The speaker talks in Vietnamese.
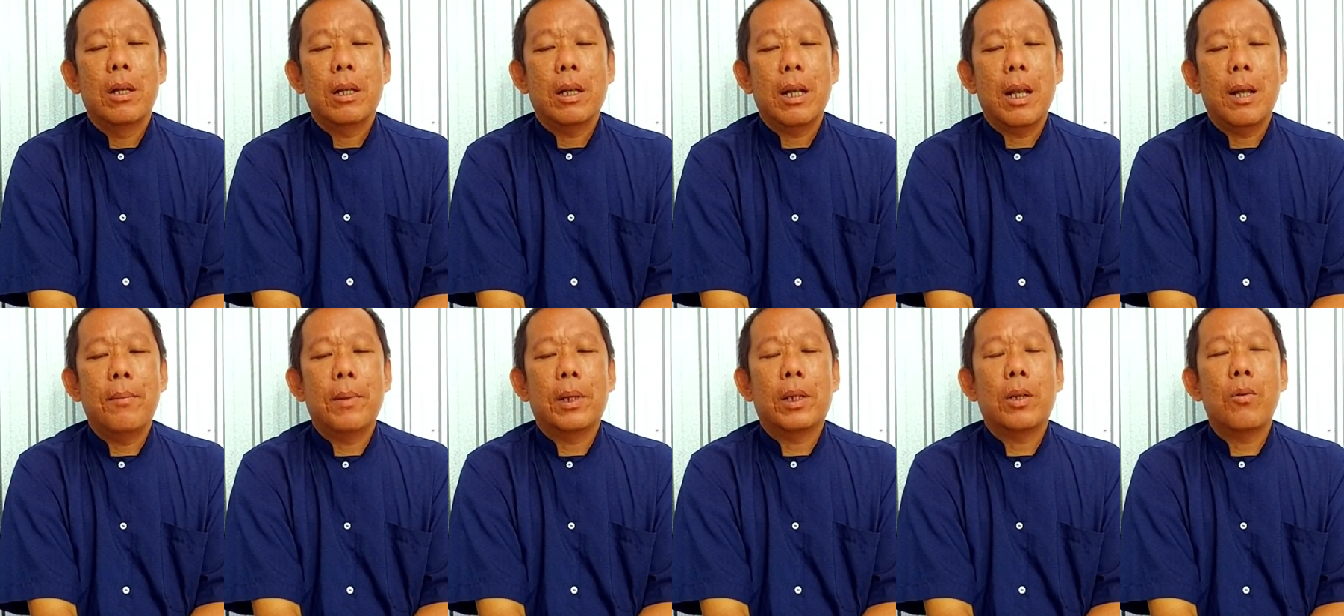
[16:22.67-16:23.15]

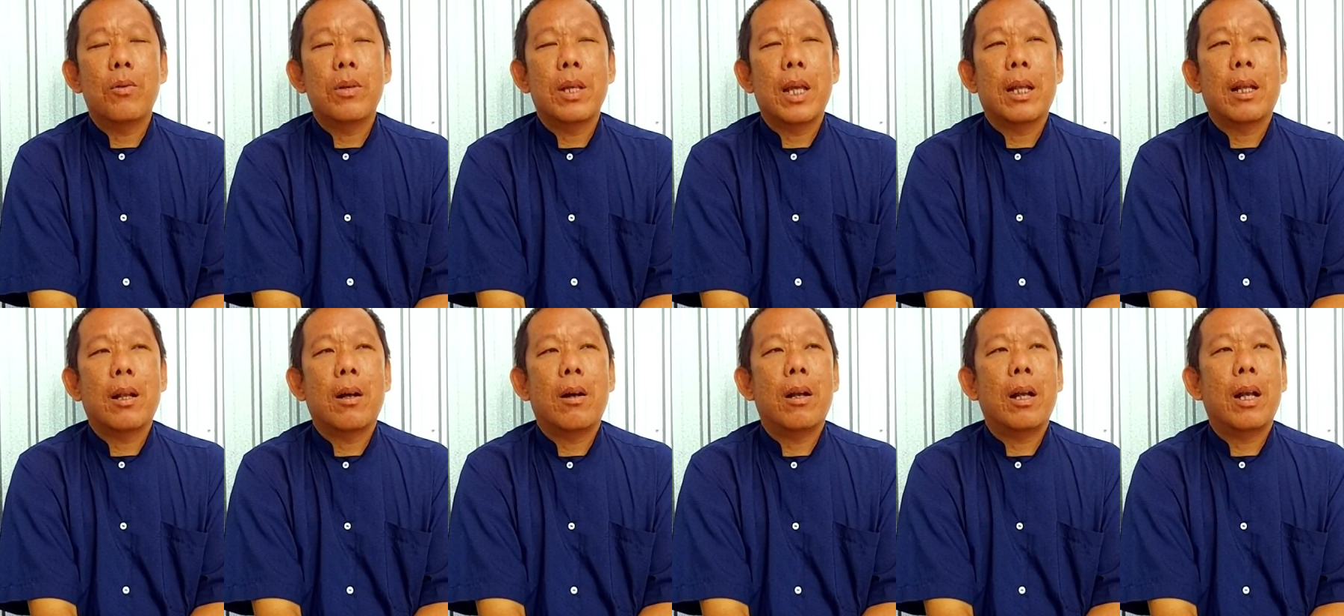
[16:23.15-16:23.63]
để mà tu
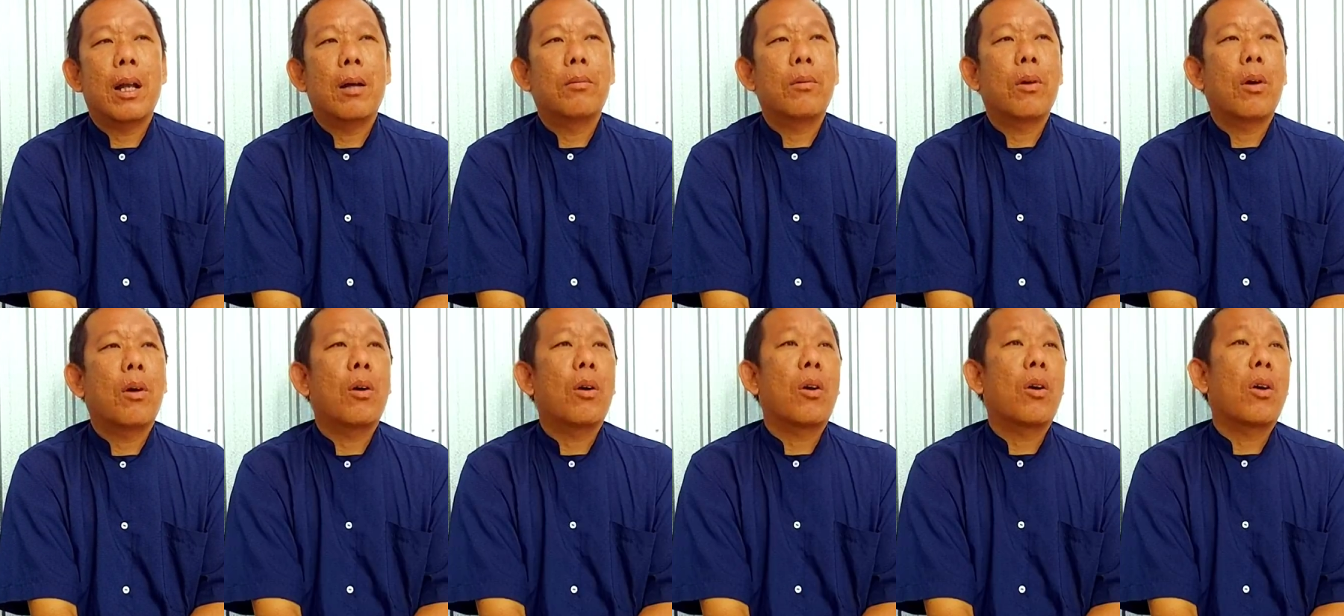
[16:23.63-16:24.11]
giải thoát là ông
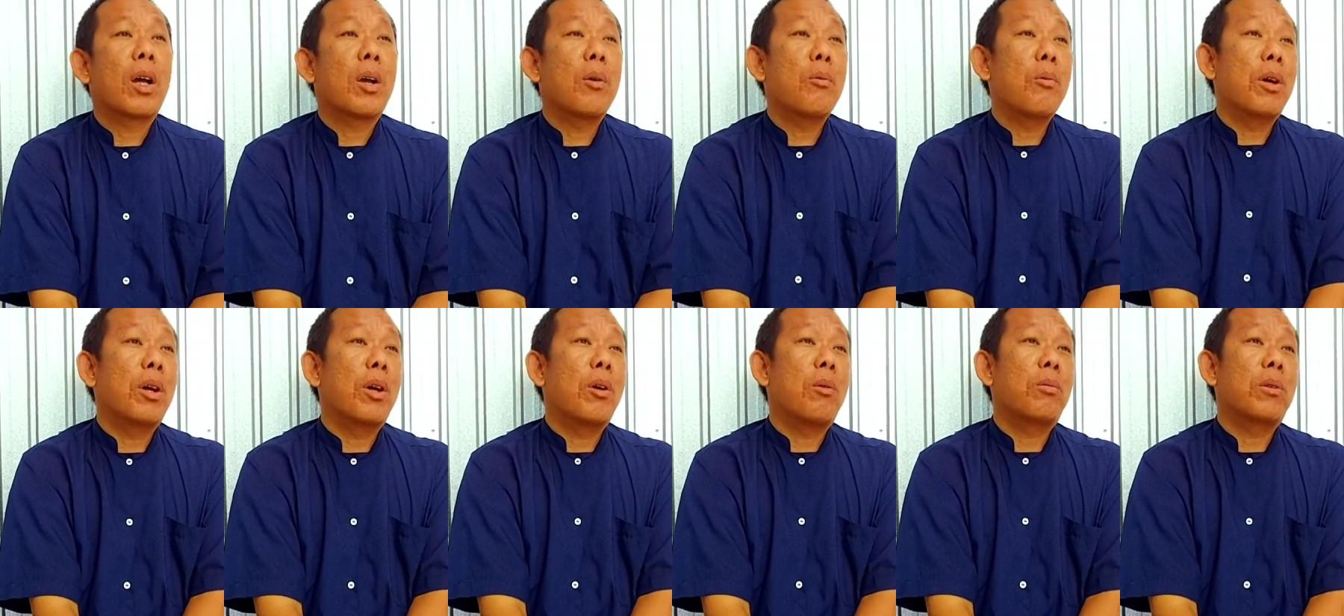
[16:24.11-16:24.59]
còn có cái
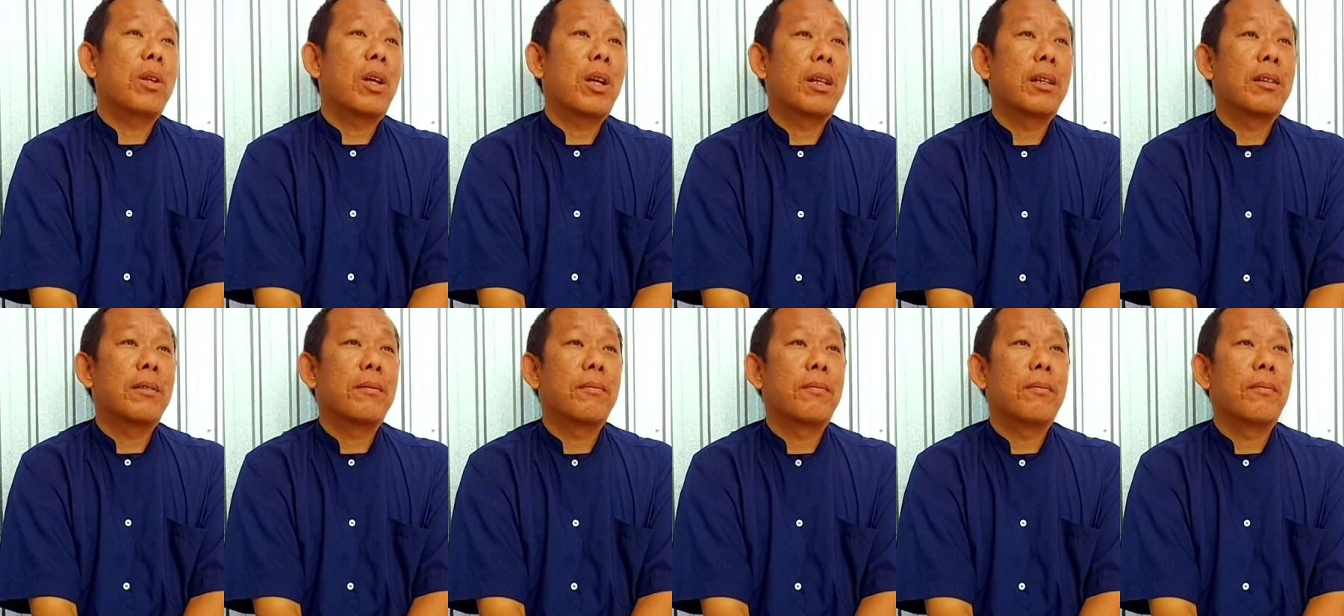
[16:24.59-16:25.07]
quần cục
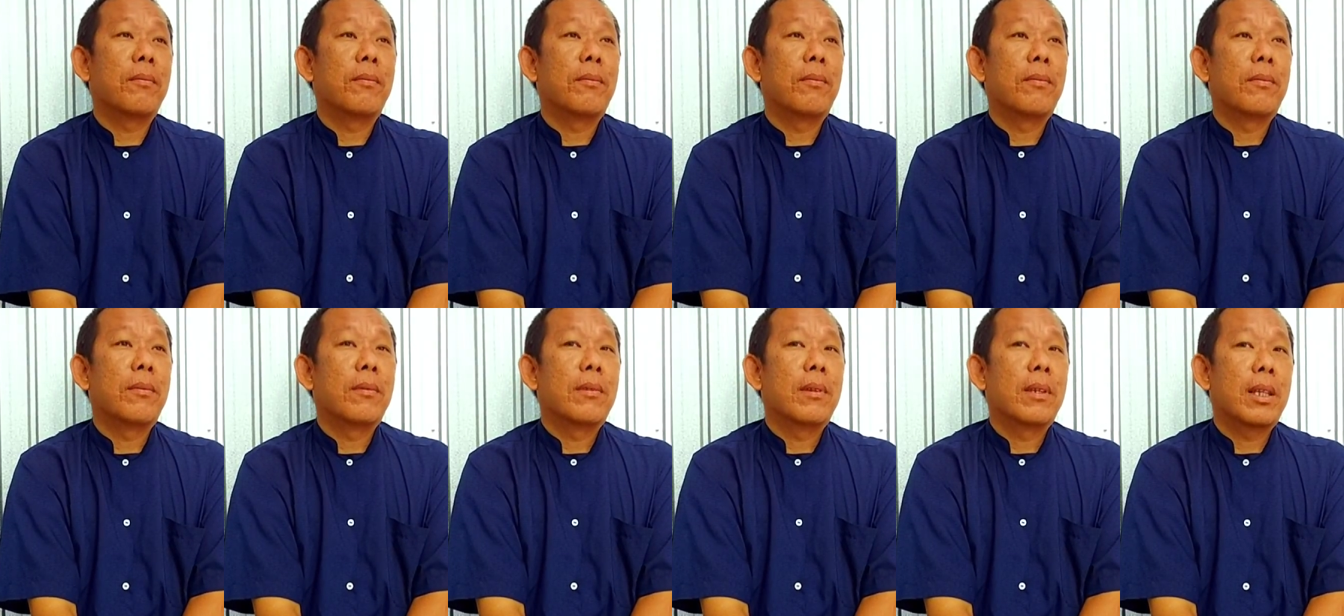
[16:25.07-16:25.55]
không
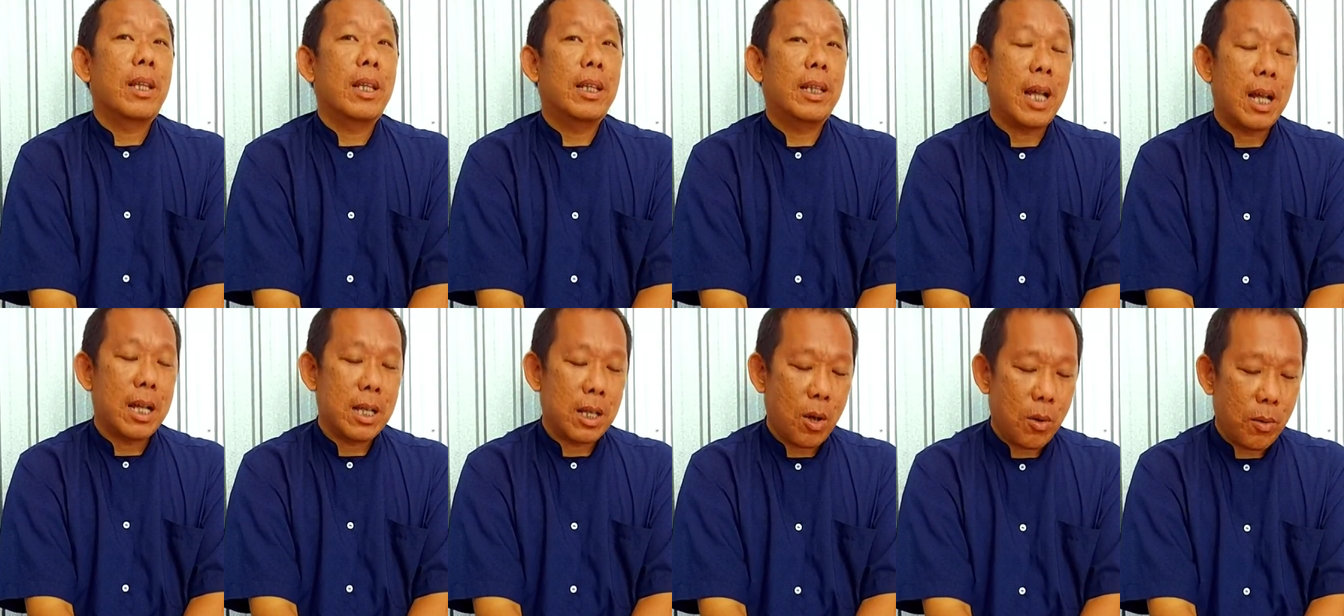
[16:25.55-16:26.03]
thì
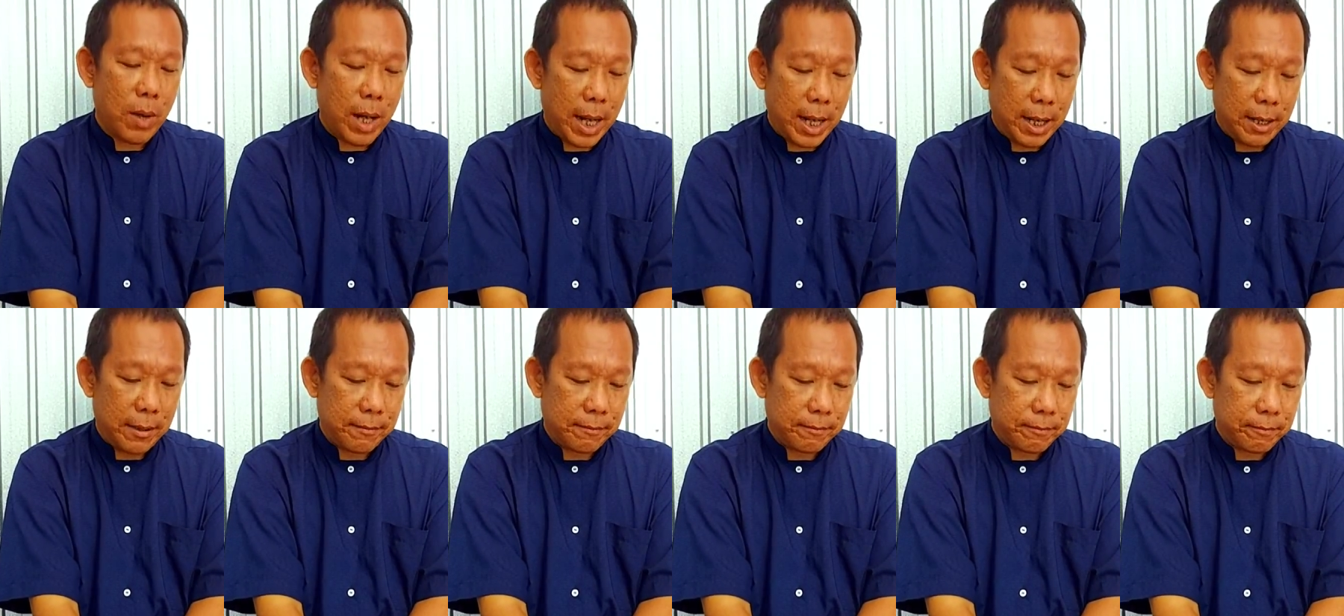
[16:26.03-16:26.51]
từ chỗ
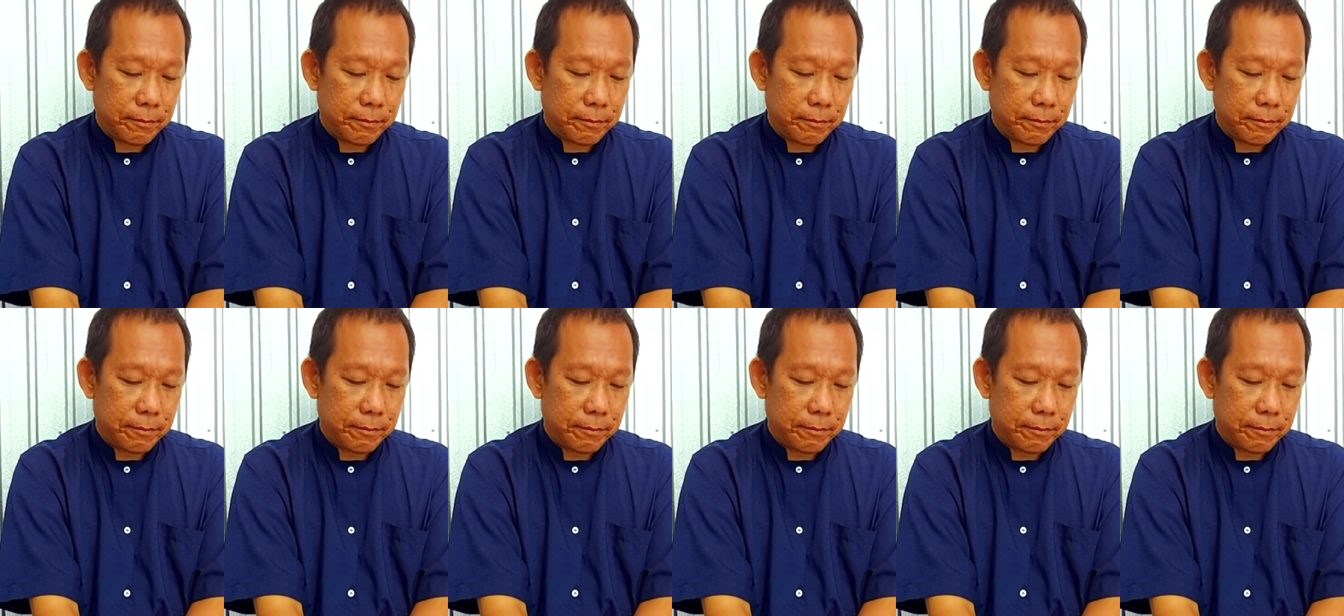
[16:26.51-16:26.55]
này